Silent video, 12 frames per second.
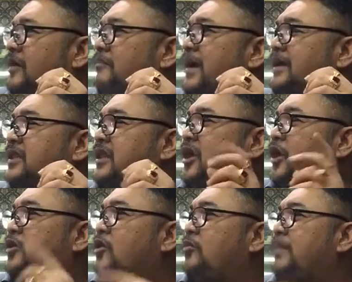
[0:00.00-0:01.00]
come back to
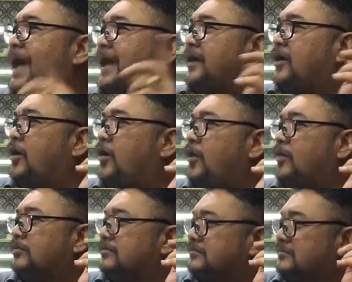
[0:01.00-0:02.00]
your go back
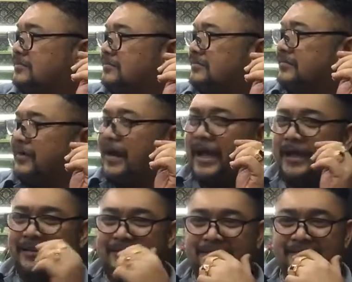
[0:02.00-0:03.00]
home
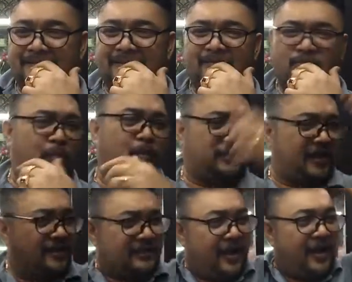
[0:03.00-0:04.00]
right
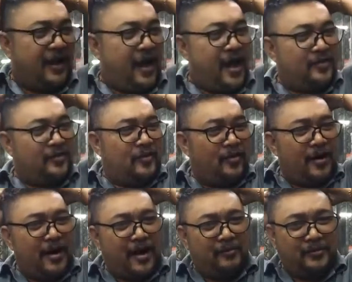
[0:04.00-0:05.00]
mutatakan ko
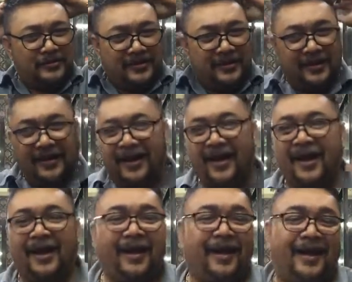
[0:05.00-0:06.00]
ah kami
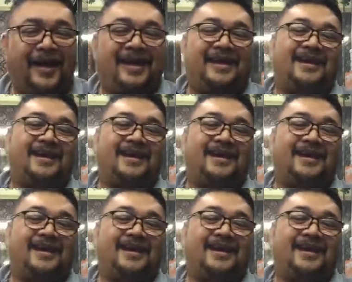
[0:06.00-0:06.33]
lay